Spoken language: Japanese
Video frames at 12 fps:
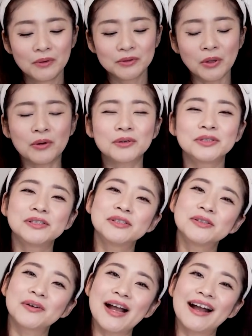特有
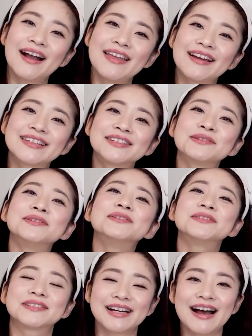の輝きとい
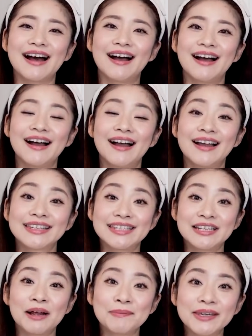うか
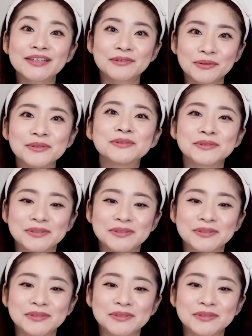きらめきという